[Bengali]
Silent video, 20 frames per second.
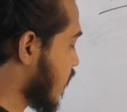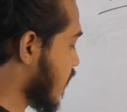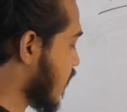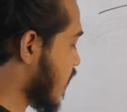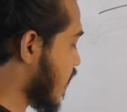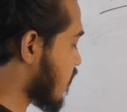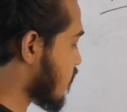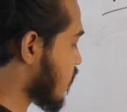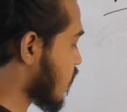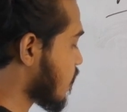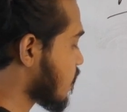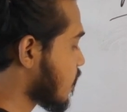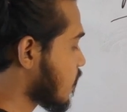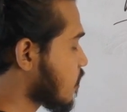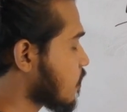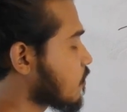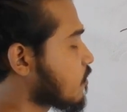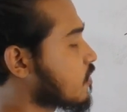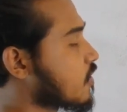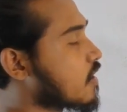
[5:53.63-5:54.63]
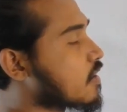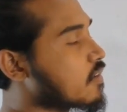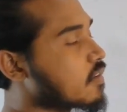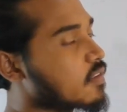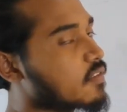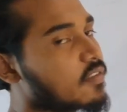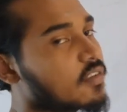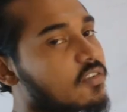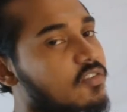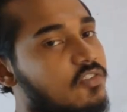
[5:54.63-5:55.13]
এই অ্যাফার্মেটিভ
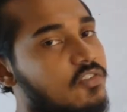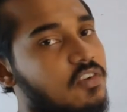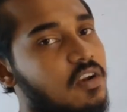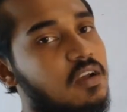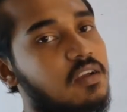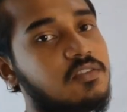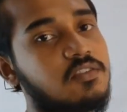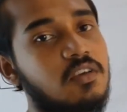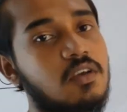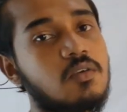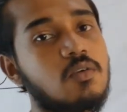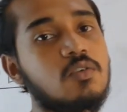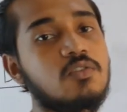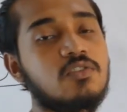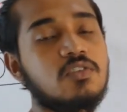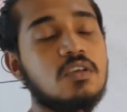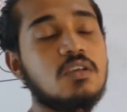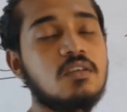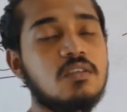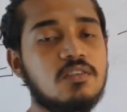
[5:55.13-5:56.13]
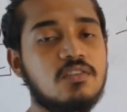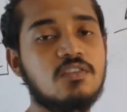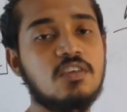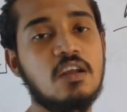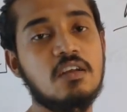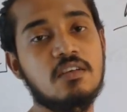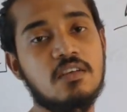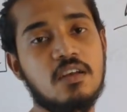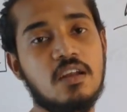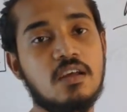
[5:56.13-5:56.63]
সেন্টেন্সের স্ট্রাকচার হচ্ছে
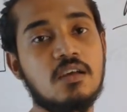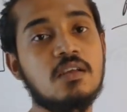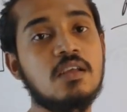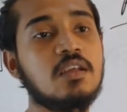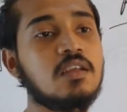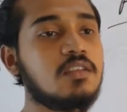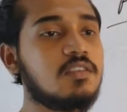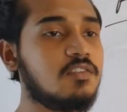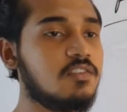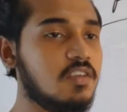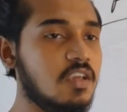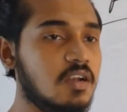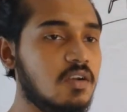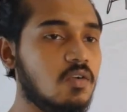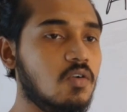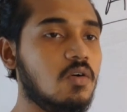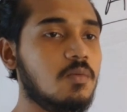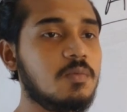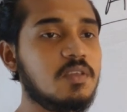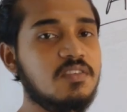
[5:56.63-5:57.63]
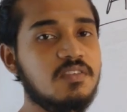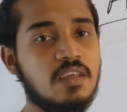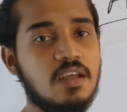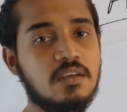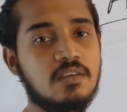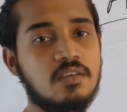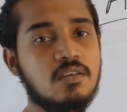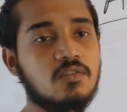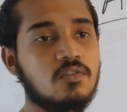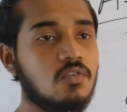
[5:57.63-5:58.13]
চারটা যেরকমই
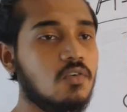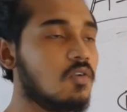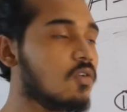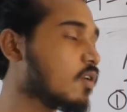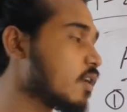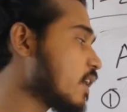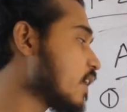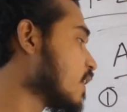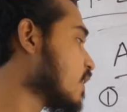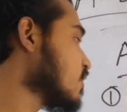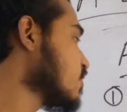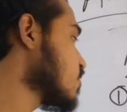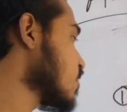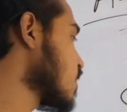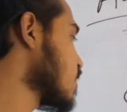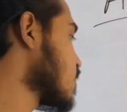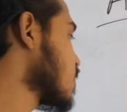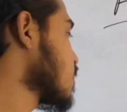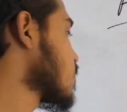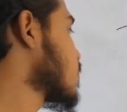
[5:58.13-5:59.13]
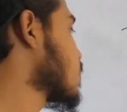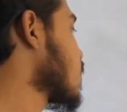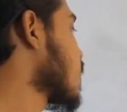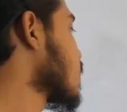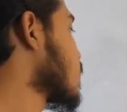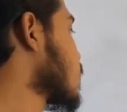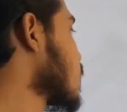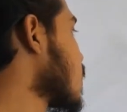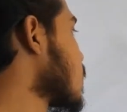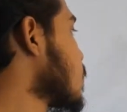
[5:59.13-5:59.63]
সেন্টেন্স হোক এই চারটা
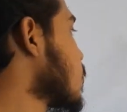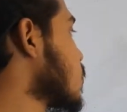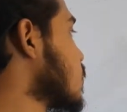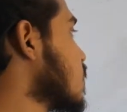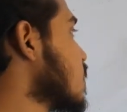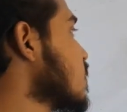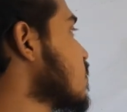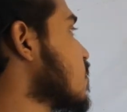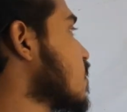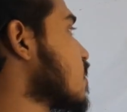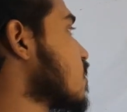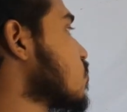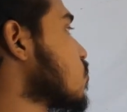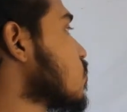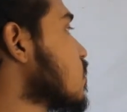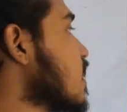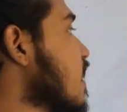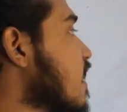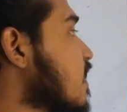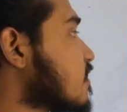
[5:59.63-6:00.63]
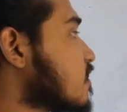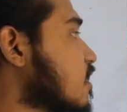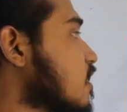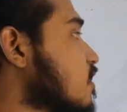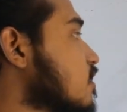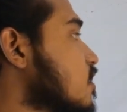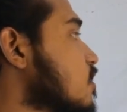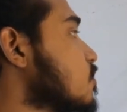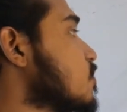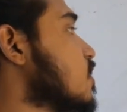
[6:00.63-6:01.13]
স্ট্রাকচারের মধ্যে সেটা যদি
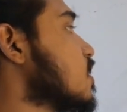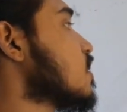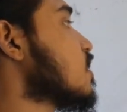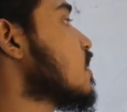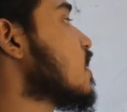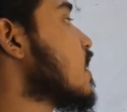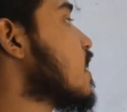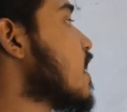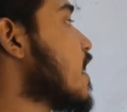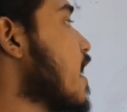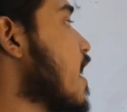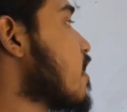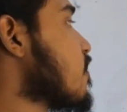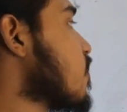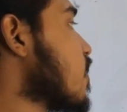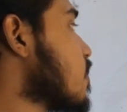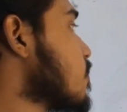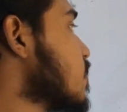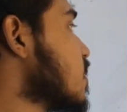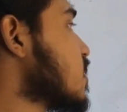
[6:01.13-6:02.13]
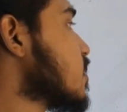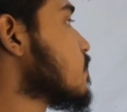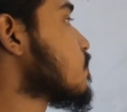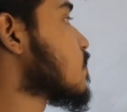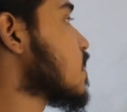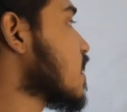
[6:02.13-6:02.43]
অ্যাসার্টিভের অ্যাফার্মেটিভ